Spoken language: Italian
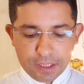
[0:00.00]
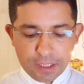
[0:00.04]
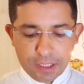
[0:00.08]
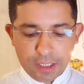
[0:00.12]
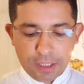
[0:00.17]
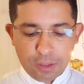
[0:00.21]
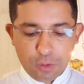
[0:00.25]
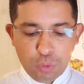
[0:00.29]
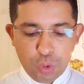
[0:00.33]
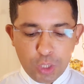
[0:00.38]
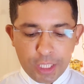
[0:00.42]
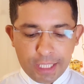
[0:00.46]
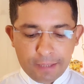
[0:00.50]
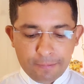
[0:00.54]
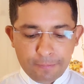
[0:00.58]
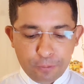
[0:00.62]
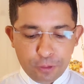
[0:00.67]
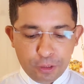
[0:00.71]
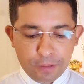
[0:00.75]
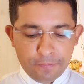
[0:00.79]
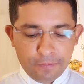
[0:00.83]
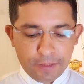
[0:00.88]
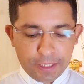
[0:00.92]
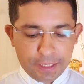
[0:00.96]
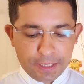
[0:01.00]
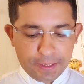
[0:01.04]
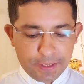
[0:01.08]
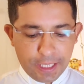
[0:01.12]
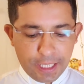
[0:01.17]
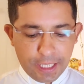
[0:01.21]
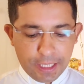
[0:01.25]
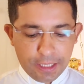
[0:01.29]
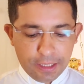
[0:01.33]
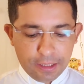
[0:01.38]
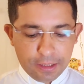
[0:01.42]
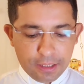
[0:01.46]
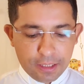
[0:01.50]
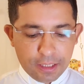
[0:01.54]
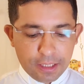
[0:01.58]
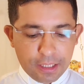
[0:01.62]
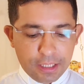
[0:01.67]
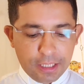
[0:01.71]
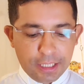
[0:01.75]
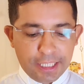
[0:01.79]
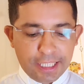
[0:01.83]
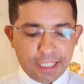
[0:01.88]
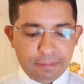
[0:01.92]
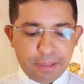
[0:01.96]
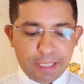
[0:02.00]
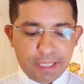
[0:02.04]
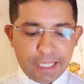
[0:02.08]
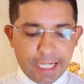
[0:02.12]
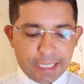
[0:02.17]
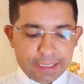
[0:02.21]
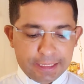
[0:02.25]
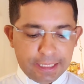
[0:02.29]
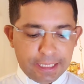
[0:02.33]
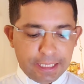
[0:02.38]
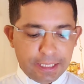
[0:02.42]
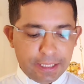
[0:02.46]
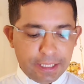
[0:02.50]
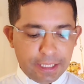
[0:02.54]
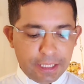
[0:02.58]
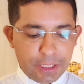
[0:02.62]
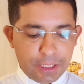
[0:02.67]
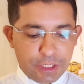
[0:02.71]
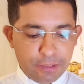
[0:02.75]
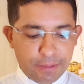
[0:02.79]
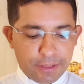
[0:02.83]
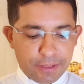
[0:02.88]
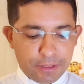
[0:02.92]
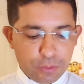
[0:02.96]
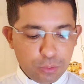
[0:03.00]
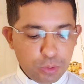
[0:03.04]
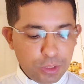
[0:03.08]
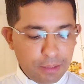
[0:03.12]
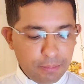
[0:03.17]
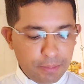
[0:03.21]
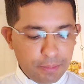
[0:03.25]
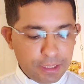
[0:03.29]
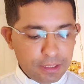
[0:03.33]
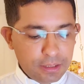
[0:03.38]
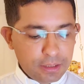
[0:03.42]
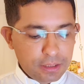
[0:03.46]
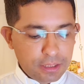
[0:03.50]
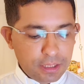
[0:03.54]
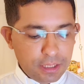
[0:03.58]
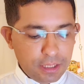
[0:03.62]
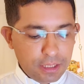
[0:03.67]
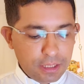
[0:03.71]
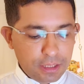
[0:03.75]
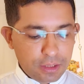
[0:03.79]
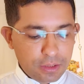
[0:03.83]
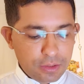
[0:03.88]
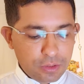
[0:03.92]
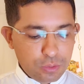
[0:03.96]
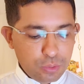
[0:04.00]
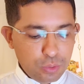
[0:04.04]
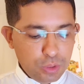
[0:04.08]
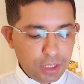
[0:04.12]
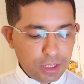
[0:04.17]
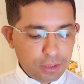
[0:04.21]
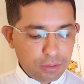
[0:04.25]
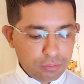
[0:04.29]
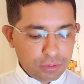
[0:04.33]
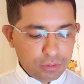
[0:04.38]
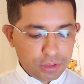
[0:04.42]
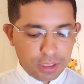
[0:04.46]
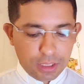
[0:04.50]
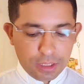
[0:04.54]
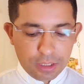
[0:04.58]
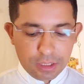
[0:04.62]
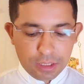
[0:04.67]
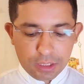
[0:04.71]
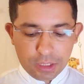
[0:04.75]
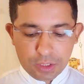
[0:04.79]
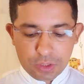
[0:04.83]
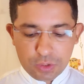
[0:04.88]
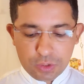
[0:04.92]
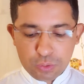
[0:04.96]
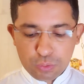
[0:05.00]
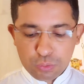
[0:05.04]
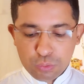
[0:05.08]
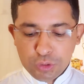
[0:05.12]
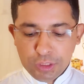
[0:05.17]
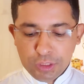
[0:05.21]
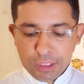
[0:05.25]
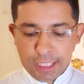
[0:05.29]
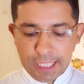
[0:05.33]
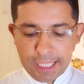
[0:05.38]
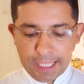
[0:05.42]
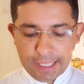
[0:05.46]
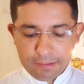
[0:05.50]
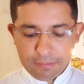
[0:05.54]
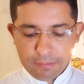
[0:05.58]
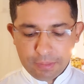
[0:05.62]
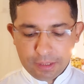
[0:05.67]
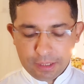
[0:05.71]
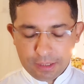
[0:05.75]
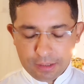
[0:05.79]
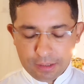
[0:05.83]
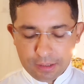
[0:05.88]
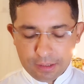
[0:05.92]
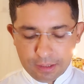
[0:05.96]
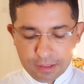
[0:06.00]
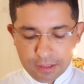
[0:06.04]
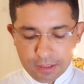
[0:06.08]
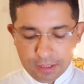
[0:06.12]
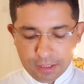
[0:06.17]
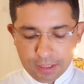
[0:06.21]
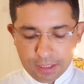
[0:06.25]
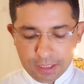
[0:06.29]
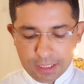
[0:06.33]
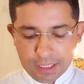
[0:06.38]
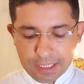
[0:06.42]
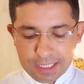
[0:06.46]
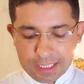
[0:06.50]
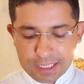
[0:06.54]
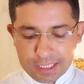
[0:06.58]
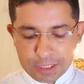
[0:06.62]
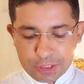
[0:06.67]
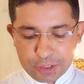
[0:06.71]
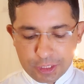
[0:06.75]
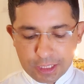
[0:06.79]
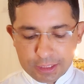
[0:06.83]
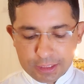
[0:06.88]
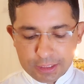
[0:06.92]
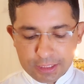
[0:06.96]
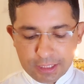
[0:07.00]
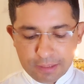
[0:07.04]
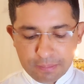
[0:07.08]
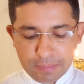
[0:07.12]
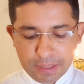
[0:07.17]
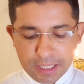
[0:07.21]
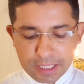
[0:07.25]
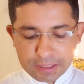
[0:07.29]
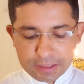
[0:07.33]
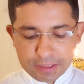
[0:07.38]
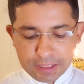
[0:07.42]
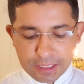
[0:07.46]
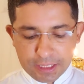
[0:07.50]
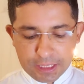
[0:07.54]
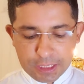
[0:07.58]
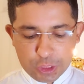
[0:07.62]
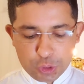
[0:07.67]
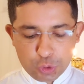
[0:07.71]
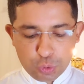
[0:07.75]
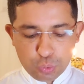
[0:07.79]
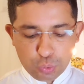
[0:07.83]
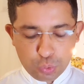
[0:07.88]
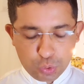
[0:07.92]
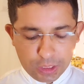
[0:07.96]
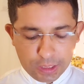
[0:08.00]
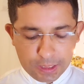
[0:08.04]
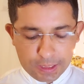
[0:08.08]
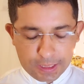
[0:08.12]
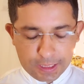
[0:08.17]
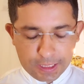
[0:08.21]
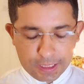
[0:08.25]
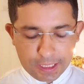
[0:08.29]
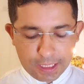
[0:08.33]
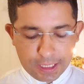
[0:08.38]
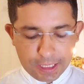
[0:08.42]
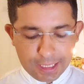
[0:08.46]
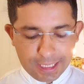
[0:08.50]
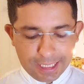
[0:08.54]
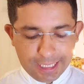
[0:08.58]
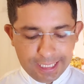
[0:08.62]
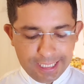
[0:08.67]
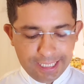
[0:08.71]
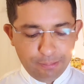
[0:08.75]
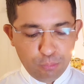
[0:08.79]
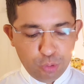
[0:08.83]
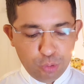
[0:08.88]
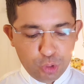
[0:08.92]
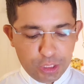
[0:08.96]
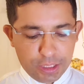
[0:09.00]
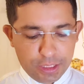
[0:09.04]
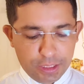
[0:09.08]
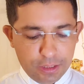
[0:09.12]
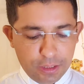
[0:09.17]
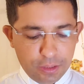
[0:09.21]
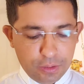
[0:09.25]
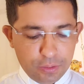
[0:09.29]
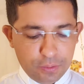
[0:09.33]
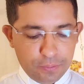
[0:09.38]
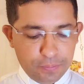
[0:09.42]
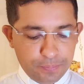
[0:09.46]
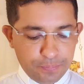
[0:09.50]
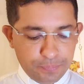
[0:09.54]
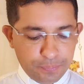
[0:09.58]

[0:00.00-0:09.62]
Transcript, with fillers: guai a voi farisei che pagate la decima sulla menta, sulla ruta e su tutte le erbe e lasciate da parte la giustizia e l'amore di Dio.